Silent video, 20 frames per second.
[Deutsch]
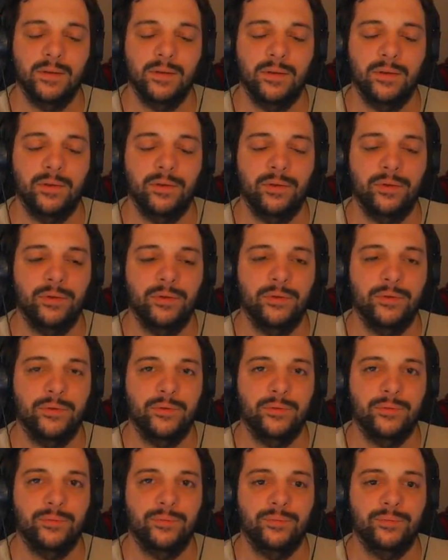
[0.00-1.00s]

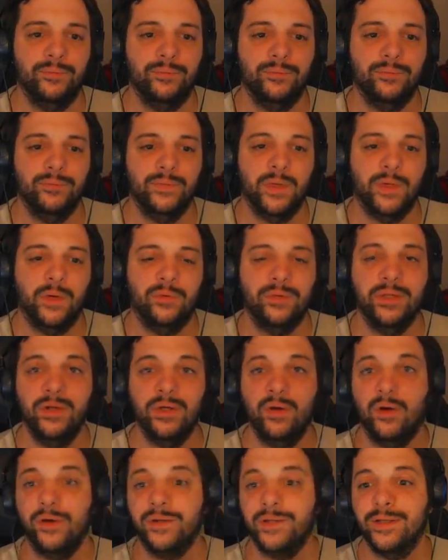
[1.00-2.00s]
Ähm, ja, und die
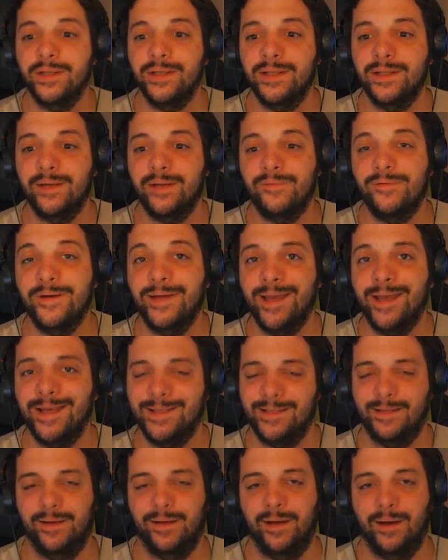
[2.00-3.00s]
Leute, die ich dann
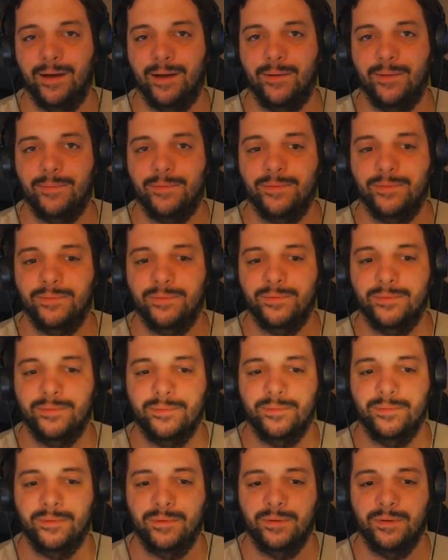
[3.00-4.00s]
vergessen habe.
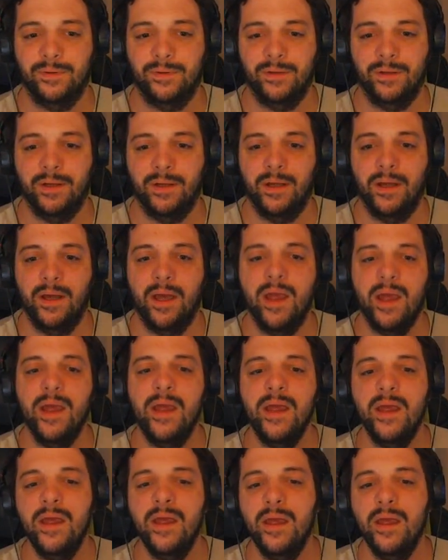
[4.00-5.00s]

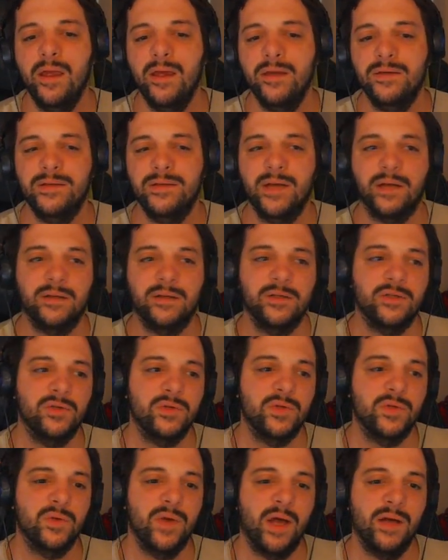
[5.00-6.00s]
Ey, ich sag dir schon
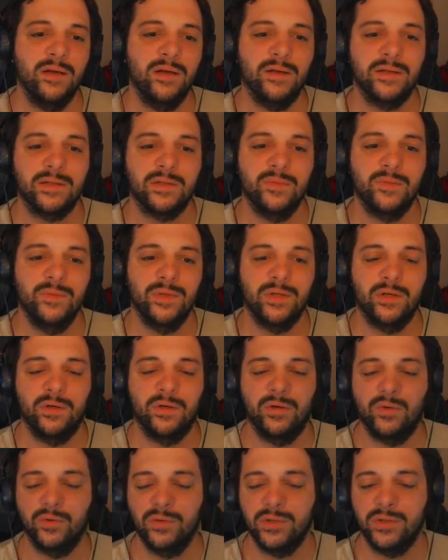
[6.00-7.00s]
so lange, dass du mich
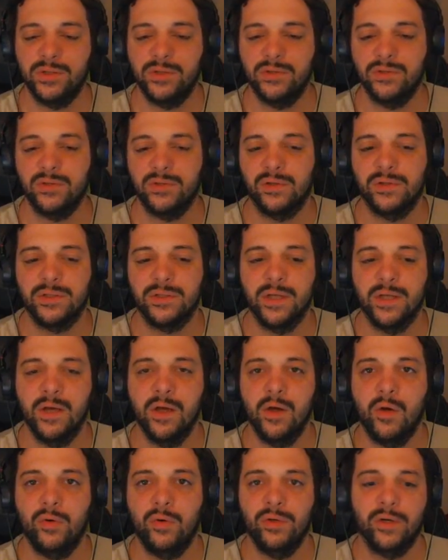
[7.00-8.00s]
grüßen sollst.
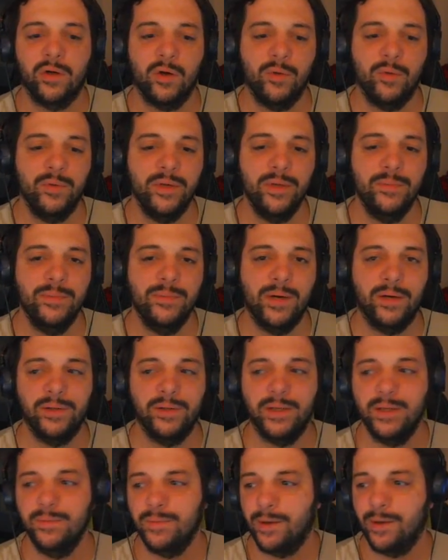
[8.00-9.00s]
Und da kommen immer
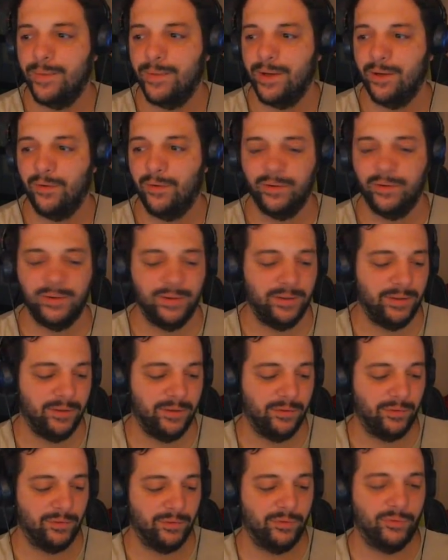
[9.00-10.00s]
und immer mehr Leute, die
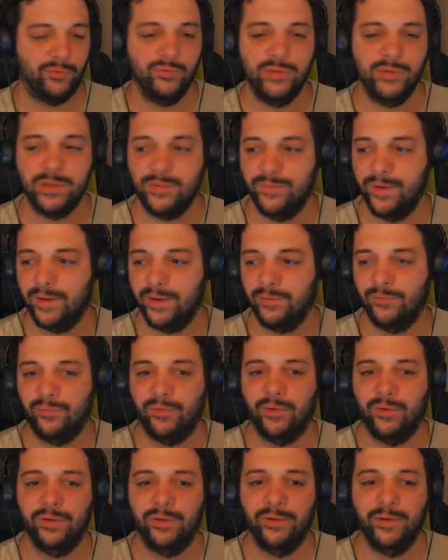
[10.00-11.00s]
gegrüßt werden
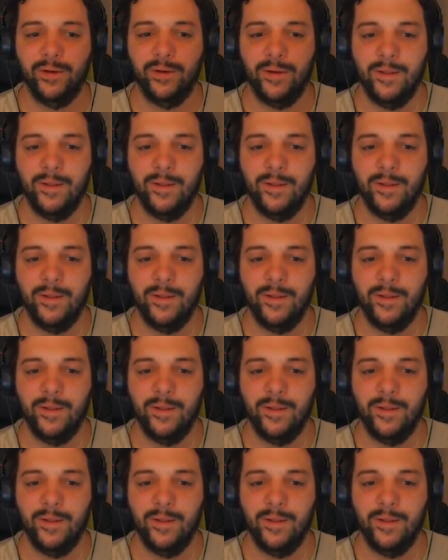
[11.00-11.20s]
wollen.